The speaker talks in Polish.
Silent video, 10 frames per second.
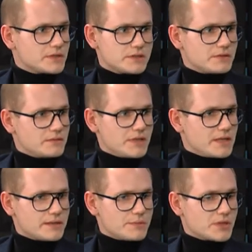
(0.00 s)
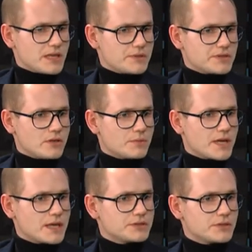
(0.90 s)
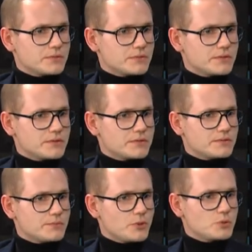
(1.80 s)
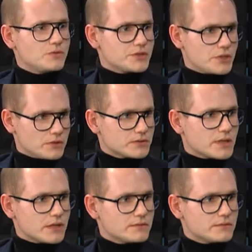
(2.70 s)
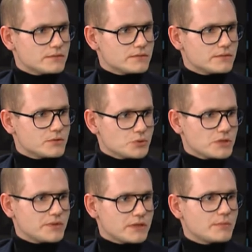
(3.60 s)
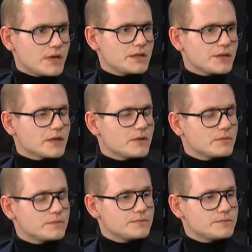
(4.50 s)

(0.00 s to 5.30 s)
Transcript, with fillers: Więc nie spotkałem się z taką reakcją y, posłów ze Śląska, którzy by na to machali ręką.